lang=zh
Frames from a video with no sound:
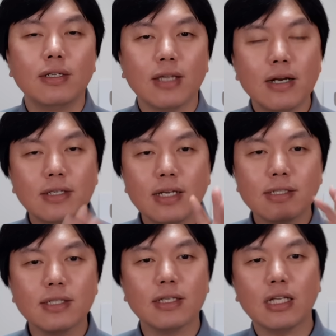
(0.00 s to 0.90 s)
但是这
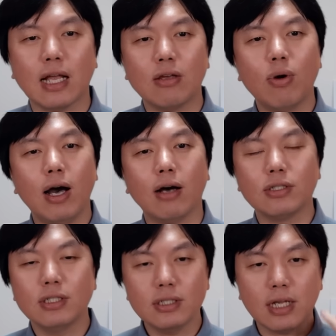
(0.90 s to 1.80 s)
次呢，他打电话哈，
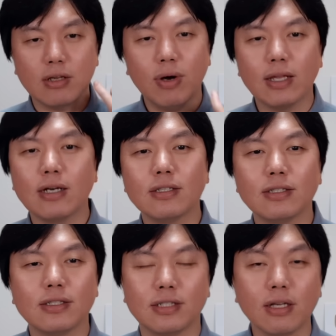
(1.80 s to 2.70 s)
这记者打电话，他说……
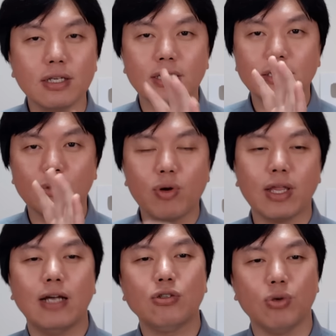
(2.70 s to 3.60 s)
整体的情况给
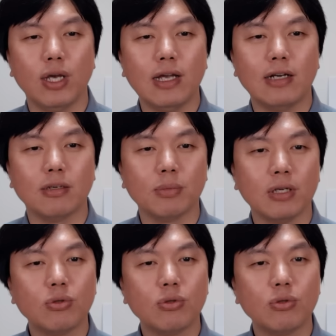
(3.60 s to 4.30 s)
大家学一下什么呢？